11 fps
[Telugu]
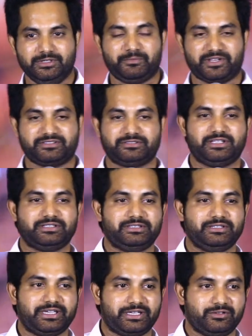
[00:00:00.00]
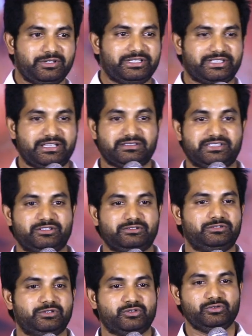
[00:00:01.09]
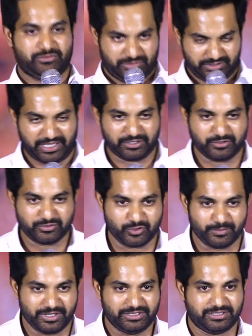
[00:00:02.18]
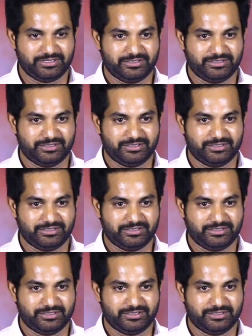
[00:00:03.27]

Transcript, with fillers: ప్రస్తుతానికి ఐ కెన్ ఓన్లీ తెల్ సిద్ధు థ్యాంక్ యూ సో మచ్